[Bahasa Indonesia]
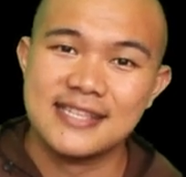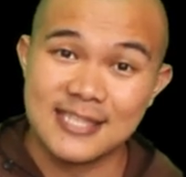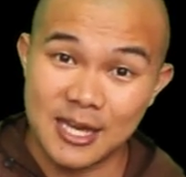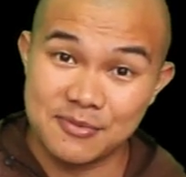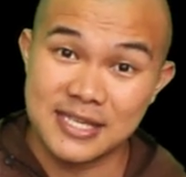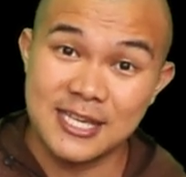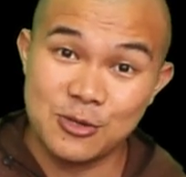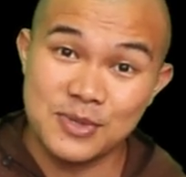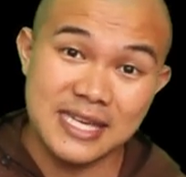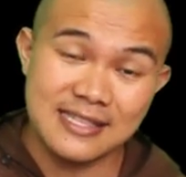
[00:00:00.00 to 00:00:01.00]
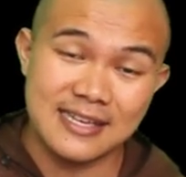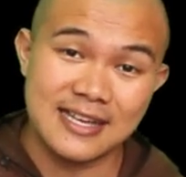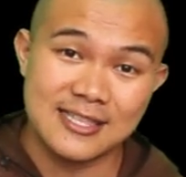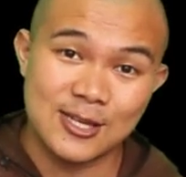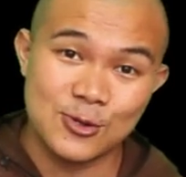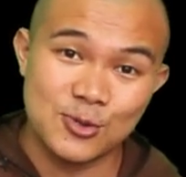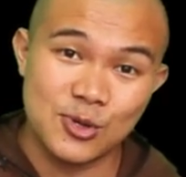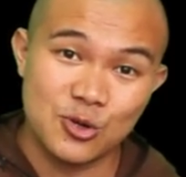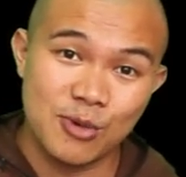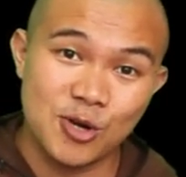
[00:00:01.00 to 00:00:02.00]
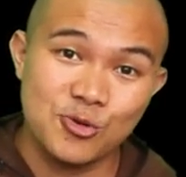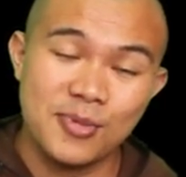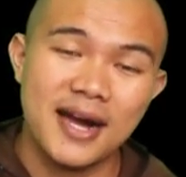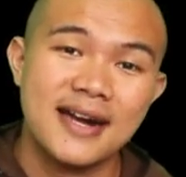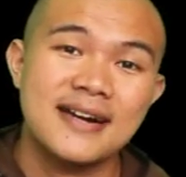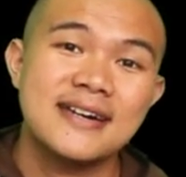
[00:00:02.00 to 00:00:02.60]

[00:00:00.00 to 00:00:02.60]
tetapi hidup kita yang terus berubah-ubah